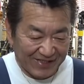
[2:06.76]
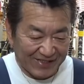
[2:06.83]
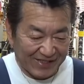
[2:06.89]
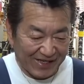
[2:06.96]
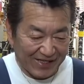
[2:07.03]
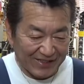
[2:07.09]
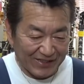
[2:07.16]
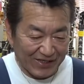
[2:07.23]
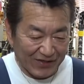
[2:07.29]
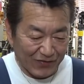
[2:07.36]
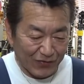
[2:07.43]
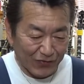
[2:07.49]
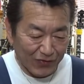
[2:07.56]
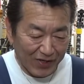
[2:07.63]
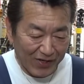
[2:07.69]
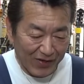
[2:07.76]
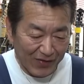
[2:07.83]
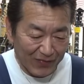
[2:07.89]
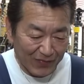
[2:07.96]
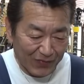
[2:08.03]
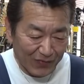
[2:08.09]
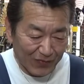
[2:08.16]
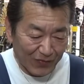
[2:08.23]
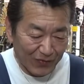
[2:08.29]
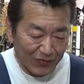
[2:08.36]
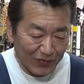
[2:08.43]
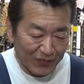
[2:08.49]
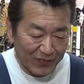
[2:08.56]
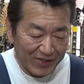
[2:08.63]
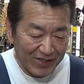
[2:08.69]
さあじゃあこのね、本
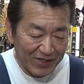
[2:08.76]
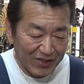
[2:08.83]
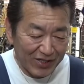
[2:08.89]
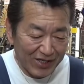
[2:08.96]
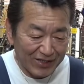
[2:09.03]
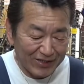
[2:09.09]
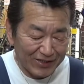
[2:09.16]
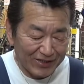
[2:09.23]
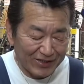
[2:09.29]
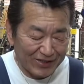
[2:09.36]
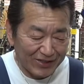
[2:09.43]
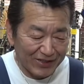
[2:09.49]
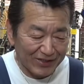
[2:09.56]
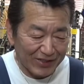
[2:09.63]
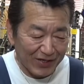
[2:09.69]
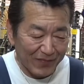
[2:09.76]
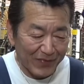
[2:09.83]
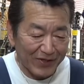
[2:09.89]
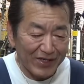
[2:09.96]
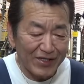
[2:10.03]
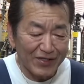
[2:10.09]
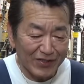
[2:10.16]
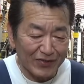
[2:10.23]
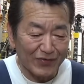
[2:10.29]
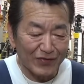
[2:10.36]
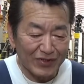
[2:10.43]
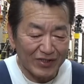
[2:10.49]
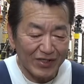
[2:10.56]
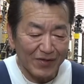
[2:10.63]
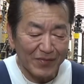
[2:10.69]
当にヴィンテージシリーズやっぱりいいんですよ。
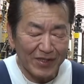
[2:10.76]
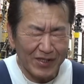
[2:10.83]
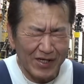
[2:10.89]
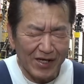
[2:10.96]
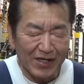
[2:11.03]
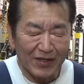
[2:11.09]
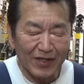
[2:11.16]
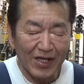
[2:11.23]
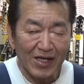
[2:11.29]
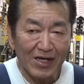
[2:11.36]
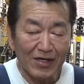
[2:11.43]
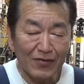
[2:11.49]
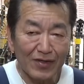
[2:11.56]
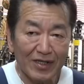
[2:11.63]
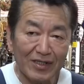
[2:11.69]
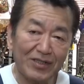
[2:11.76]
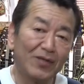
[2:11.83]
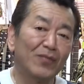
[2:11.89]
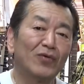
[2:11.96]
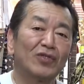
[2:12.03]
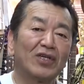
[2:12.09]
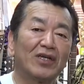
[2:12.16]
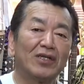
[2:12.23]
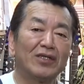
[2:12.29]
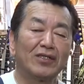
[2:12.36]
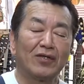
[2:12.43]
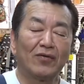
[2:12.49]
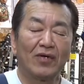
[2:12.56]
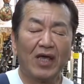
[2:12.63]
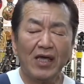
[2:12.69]
ちなみにね、定価の話で申し訳ないんで
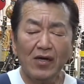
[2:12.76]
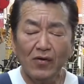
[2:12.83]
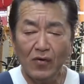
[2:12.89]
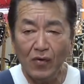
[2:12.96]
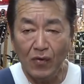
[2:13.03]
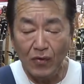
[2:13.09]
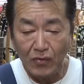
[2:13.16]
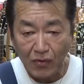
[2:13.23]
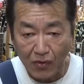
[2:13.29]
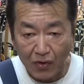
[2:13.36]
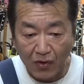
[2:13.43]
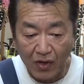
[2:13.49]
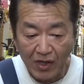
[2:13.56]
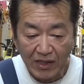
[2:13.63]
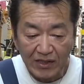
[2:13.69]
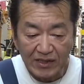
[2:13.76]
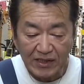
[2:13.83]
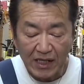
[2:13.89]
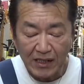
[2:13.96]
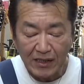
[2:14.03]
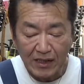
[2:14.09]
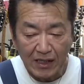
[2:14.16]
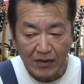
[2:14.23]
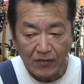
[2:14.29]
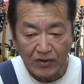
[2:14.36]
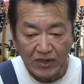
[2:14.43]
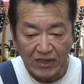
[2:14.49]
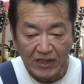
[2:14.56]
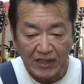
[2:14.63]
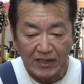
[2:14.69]
すけど、現行の
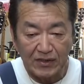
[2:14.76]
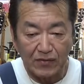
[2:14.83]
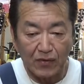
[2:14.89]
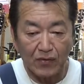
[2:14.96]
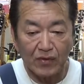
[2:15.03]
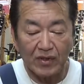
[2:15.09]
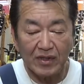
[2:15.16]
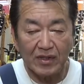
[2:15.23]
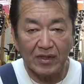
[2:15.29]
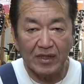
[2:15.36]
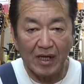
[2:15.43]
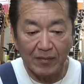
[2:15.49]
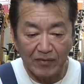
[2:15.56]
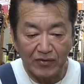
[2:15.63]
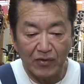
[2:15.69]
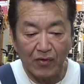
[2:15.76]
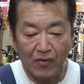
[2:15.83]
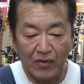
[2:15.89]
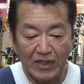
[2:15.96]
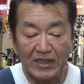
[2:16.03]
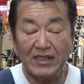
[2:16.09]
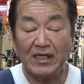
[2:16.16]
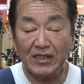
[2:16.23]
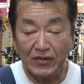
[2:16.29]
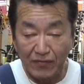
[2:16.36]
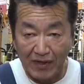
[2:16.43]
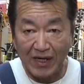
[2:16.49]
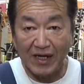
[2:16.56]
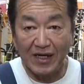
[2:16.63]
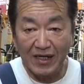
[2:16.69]
スタンダードシリーズの ダブルオーじゅうはち
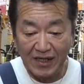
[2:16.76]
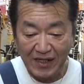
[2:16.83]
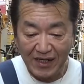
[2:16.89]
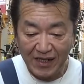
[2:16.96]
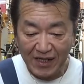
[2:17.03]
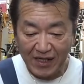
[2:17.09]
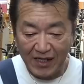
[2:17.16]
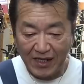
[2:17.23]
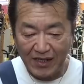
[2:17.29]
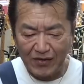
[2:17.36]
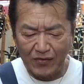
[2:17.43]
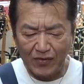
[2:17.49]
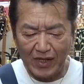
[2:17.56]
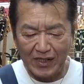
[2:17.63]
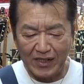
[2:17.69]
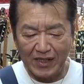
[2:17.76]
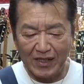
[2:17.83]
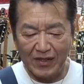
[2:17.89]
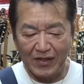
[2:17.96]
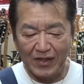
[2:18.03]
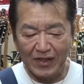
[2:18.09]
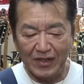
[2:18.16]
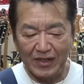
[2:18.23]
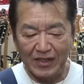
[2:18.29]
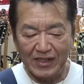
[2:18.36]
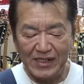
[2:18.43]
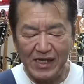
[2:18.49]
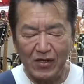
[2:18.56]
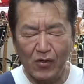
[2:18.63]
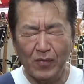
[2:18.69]
はえー、っとね
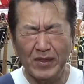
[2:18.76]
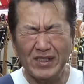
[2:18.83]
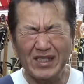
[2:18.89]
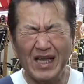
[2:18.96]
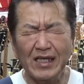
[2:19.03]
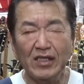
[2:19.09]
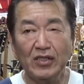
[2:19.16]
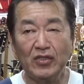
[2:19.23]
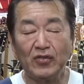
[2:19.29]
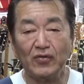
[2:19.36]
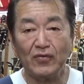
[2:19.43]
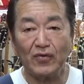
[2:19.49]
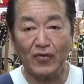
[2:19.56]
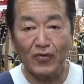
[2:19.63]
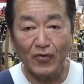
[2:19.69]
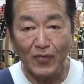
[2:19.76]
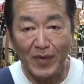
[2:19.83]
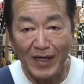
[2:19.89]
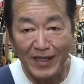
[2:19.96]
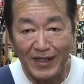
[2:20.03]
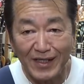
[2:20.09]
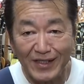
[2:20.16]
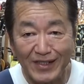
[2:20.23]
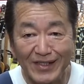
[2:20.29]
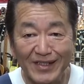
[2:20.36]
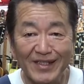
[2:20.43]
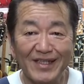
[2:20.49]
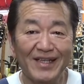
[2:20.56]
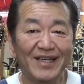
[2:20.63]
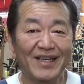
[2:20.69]
税込みさんじゅうきゅうまんえんです。